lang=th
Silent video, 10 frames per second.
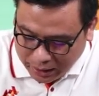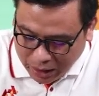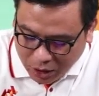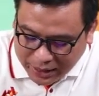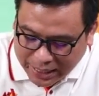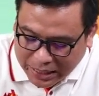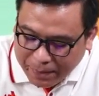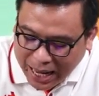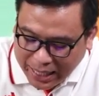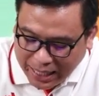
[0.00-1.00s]
เราก็เขียนอ
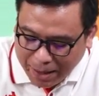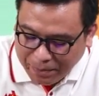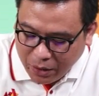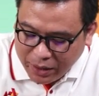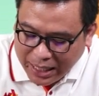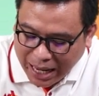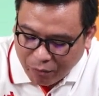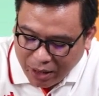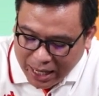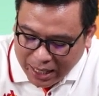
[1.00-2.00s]
ธิบายครับในวิธี
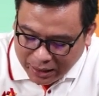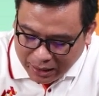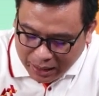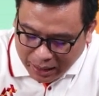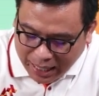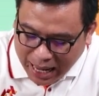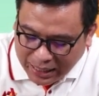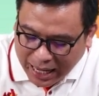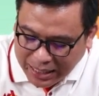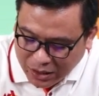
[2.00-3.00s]
ทำว่าร้าน
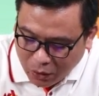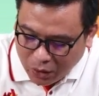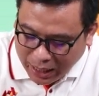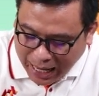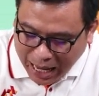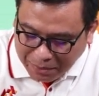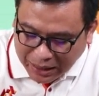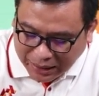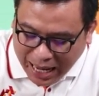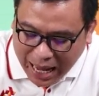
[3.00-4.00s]
ขายส่งขายห
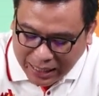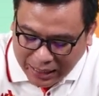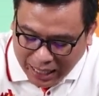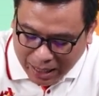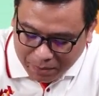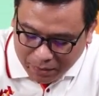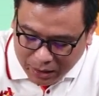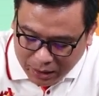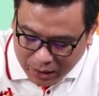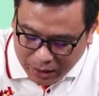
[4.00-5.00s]
มึกได้นะครับ
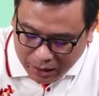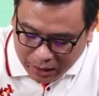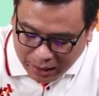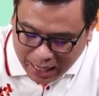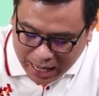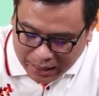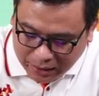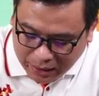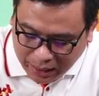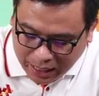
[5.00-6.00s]
ร้าน
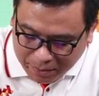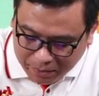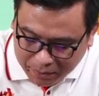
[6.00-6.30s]
นะครับ